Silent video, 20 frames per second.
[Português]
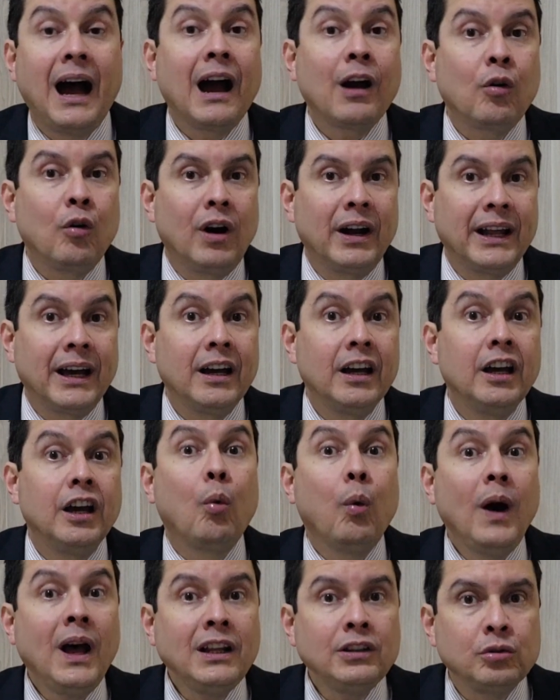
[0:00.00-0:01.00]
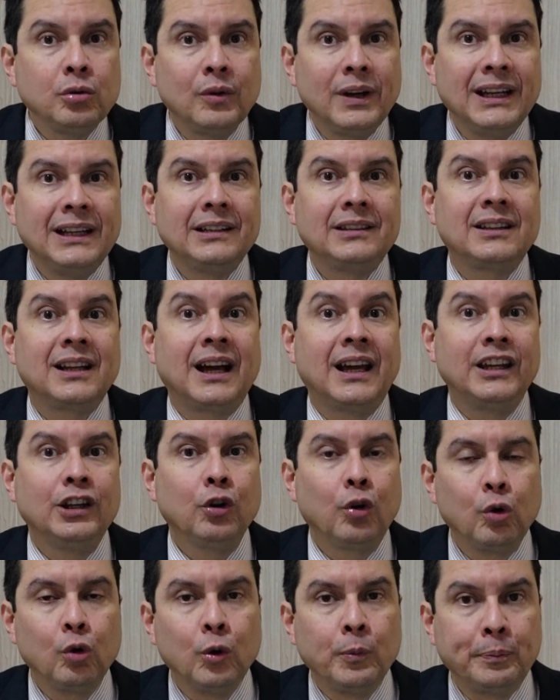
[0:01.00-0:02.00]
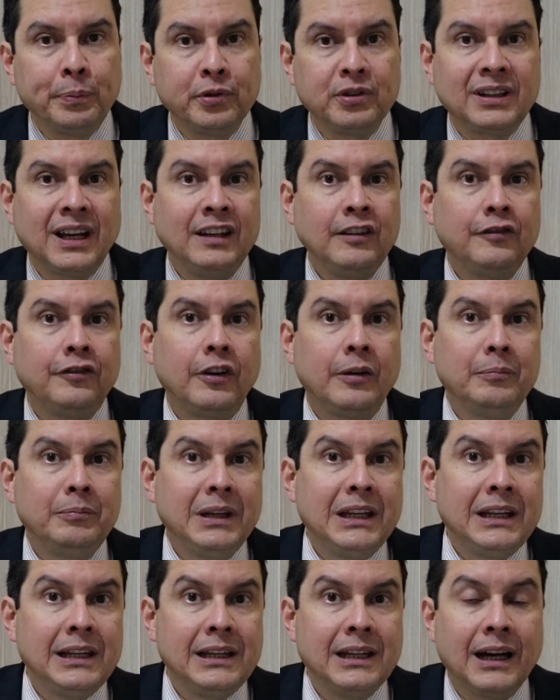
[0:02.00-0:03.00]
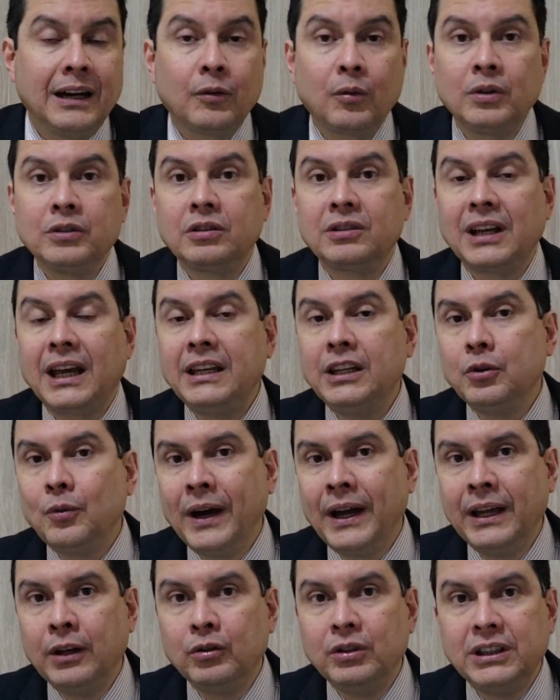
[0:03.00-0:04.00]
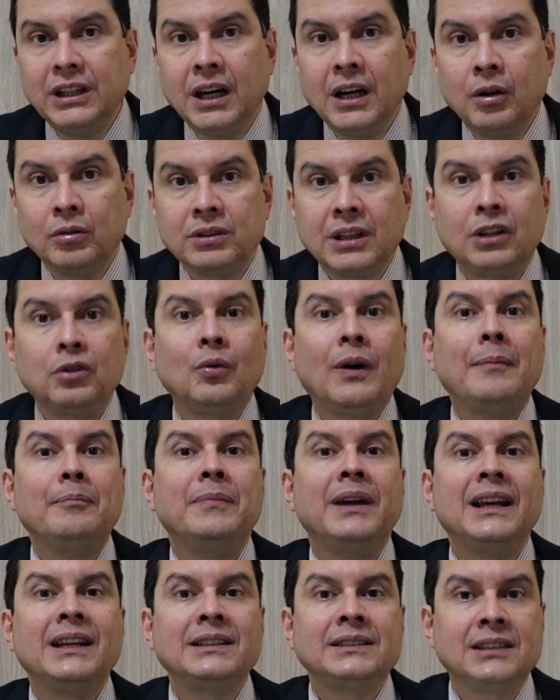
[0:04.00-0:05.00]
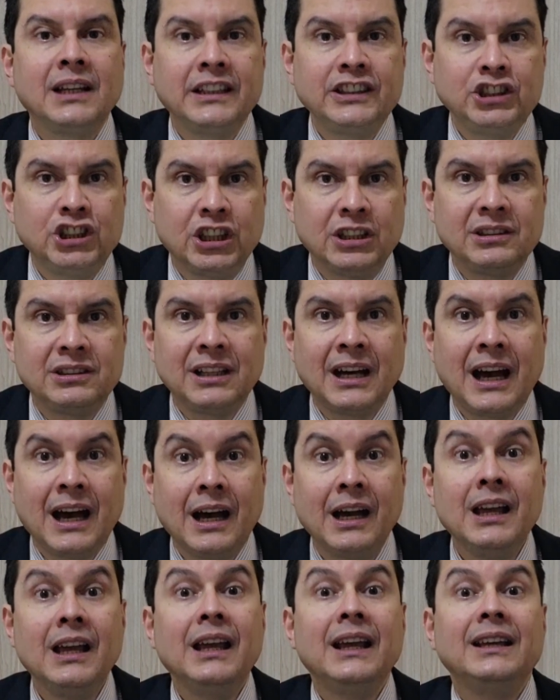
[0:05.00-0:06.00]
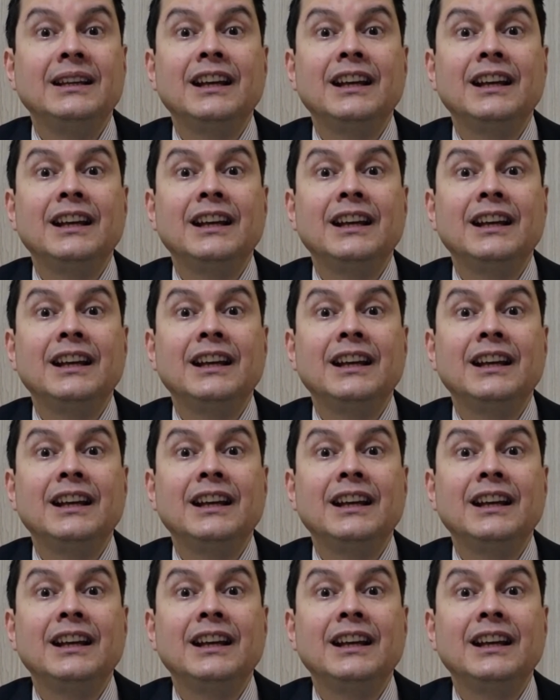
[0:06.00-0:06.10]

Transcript: Agora, quando ele está em grupo, está em família, quando está em uma reunião, está numa mesa em jantar,